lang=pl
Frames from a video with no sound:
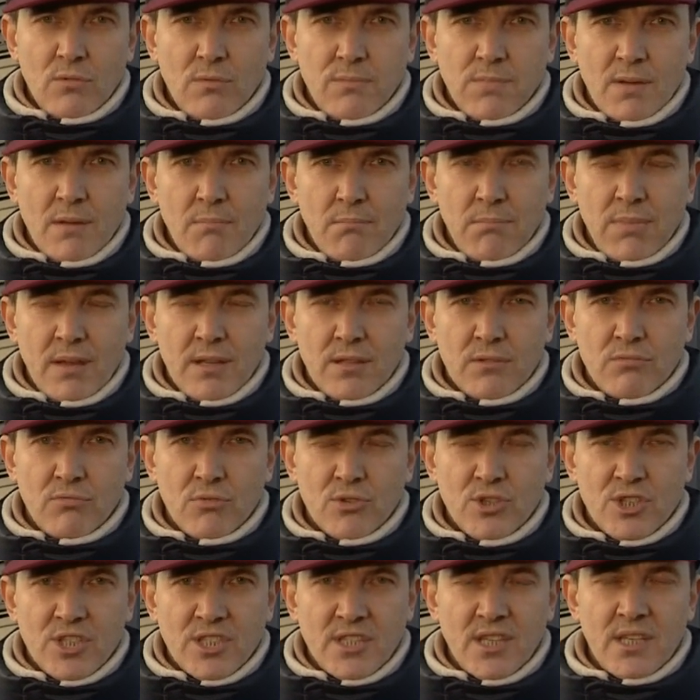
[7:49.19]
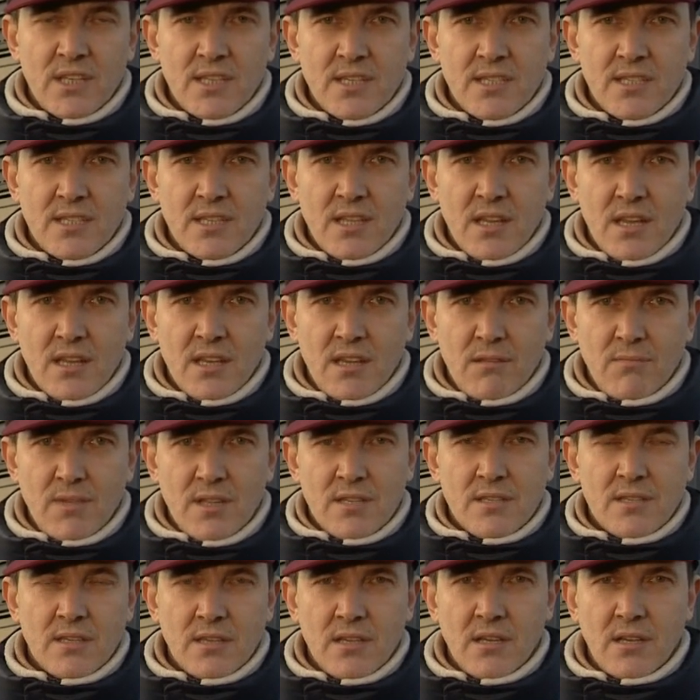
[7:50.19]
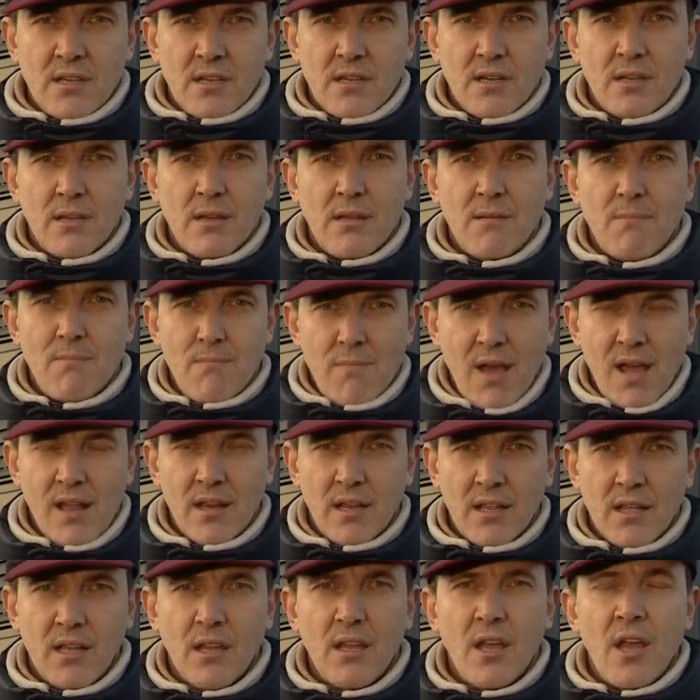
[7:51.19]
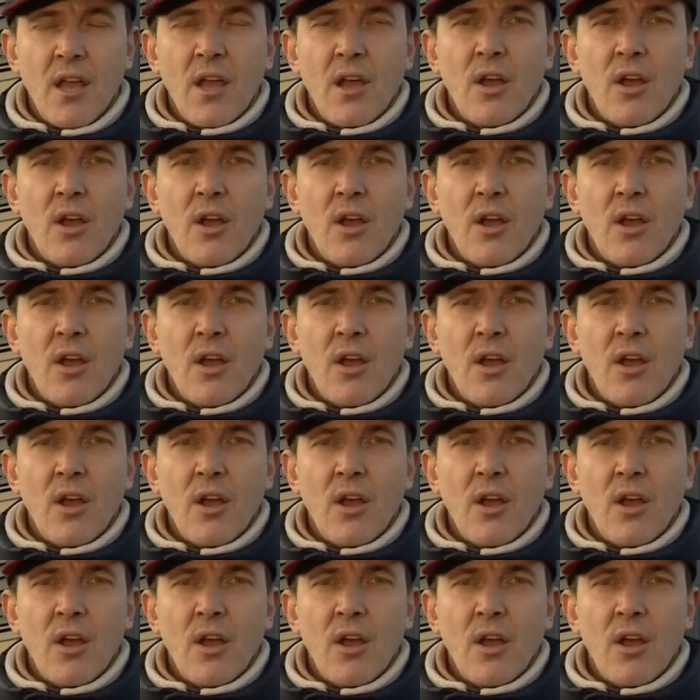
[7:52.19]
łupem padło 400 niemieckich marek,